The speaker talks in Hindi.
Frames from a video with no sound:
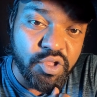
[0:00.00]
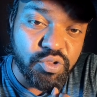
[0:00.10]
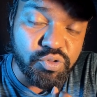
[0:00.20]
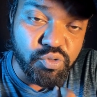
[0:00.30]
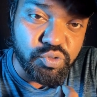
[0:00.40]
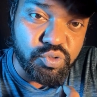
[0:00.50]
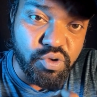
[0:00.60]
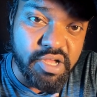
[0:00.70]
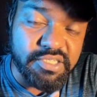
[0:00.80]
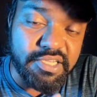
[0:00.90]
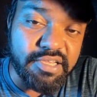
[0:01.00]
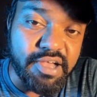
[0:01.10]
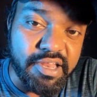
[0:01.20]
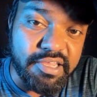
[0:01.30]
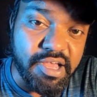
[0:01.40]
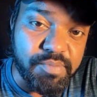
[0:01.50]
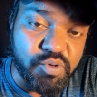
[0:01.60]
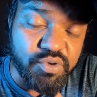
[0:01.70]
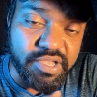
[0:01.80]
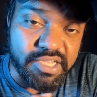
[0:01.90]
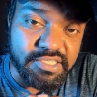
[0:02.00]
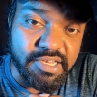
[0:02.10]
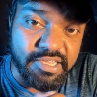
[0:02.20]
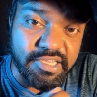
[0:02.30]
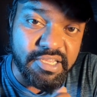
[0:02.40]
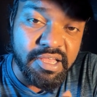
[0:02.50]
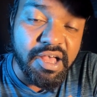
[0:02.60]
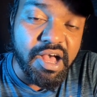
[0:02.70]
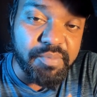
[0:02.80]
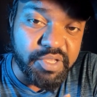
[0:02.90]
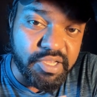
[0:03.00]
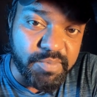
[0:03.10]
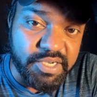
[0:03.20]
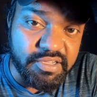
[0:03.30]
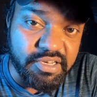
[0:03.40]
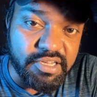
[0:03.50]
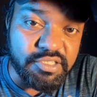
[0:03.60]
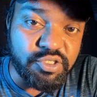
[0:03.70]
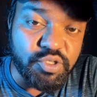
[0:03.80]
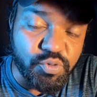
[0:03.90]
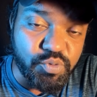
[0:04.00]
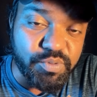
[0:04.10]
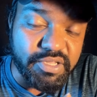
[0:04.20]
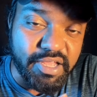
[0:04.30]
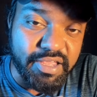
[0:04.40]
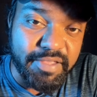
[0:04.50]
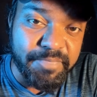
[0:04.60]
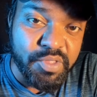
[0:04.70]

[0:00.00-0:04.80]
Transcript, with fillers: तो दोस्तों आज की कहानी आपको कैसी लगी हमें कमेंट करके ज़रूर बताएं